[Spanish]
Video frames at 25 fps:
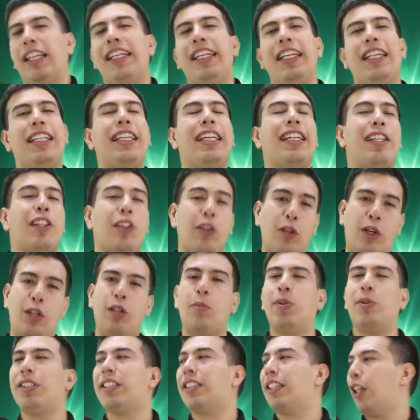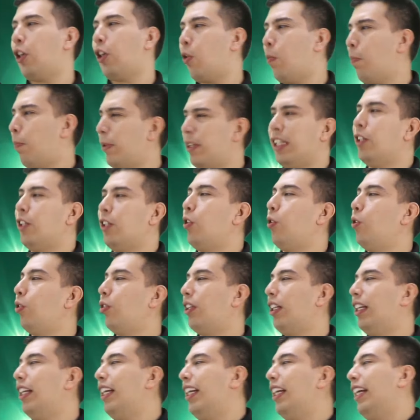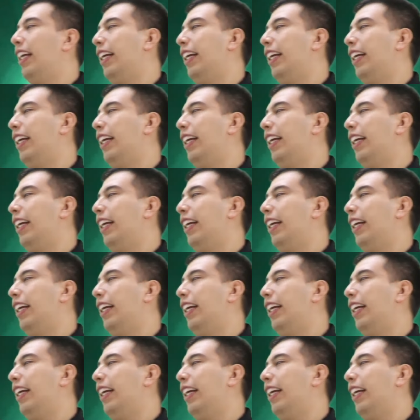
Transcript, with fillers: Y el día de hoy voy a estar acompañándolos